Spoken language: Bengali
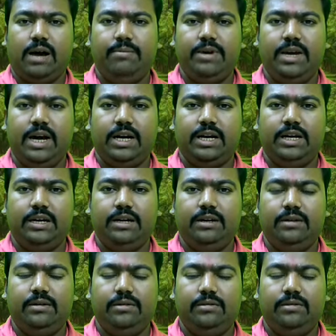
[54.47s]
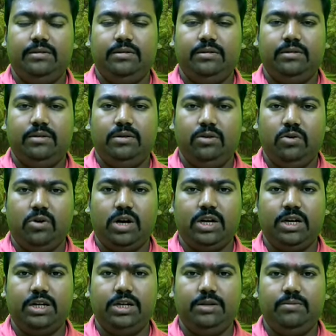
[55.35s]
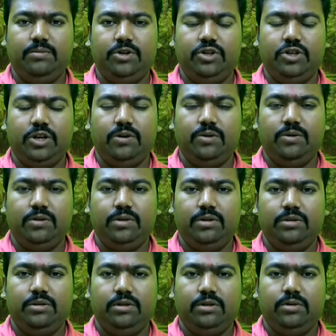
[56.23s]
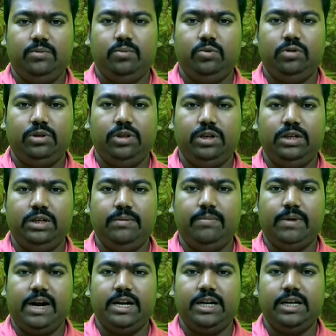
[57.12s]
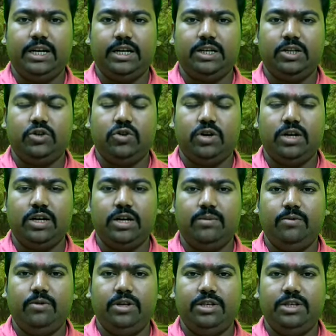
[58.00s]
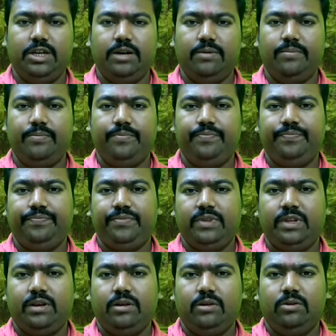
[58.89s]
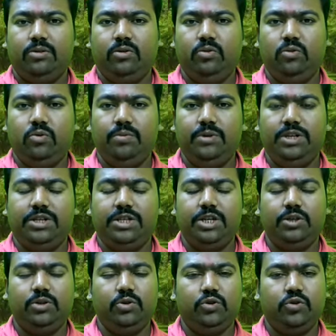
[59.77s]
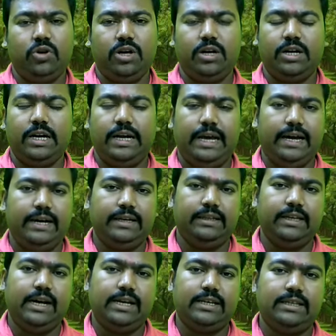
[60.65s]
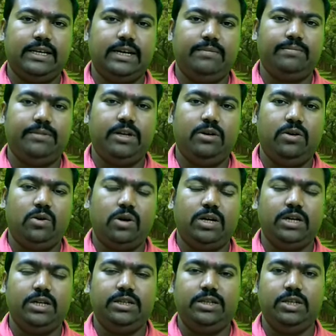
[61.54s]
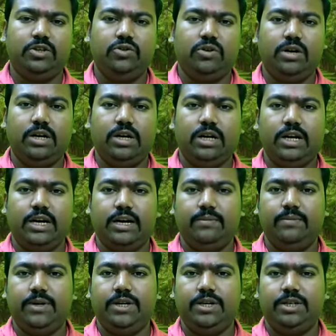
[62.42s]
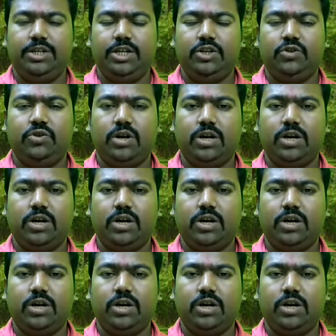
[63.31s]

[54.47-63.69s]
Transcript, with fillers: আমি আগে লটারির বিষয়ক প্রত্যেকটি বারের একটা সংখ্যা বলেছিলাম তো রবির যেহেতু সংখ্যা এক তাই আজকে আপনার লটারির যে সংখ্যাটা কাটবেন সেই